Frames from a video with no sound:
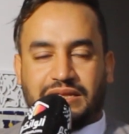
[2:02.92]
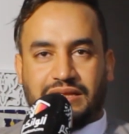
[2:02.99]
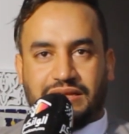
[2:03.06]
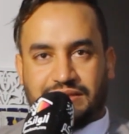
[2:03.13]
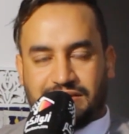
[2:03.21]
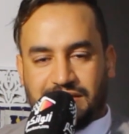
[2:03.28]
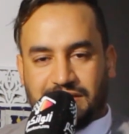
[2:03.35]

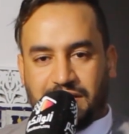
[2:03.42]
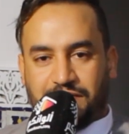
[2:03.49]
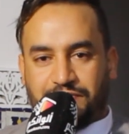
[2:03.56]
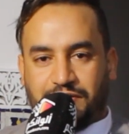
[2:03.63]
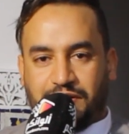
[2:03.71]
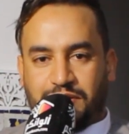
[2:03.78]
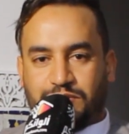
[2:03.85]

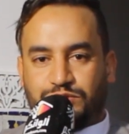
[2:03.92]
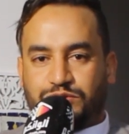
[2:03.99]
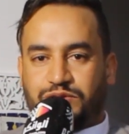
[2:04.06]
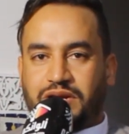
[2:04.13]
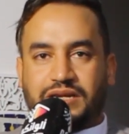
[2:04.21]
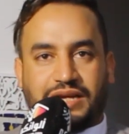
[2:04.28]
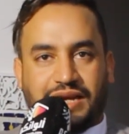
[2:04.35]
الاستضافه
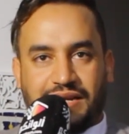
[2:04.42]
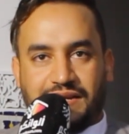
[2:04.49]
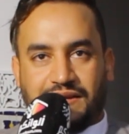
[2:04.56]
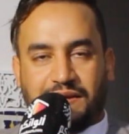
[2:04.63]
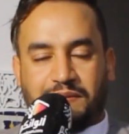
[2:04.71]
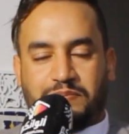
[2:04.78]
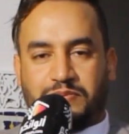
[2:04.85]
وشكرا كاع
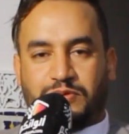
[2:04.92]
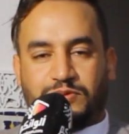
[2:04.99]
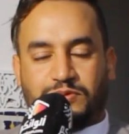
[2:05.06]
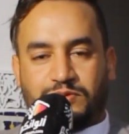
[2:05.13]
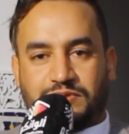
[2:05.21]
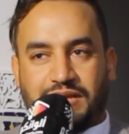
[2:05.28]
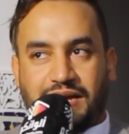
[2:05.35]
ليكيب
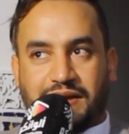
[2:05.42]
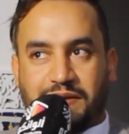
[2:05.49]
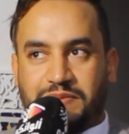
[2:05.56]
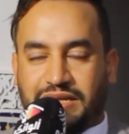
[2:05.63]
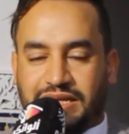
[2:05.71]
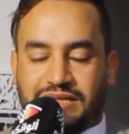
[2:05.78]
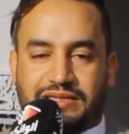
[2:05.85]
والطاقم
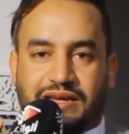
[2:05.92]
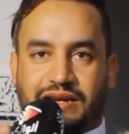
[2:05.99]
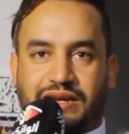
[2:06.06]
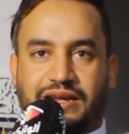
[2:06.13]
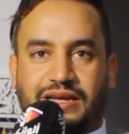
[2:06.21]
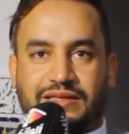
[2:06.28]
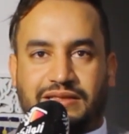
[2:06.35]
اللي كيسهر
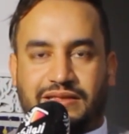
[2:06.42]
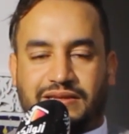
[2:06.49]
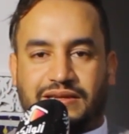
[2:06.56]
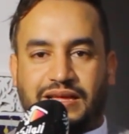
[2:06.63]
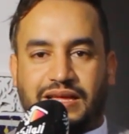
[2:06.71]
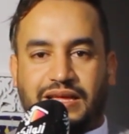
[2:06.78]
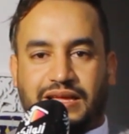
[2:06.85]
على
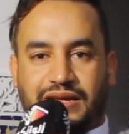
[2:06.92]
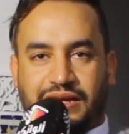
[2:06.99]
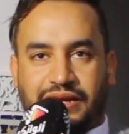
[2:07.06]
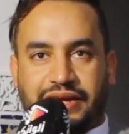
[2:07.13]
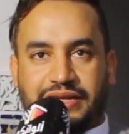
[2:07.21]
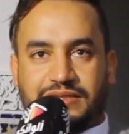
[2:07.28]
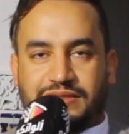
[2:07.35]
هاد
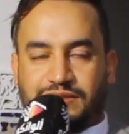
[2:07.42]
على هاد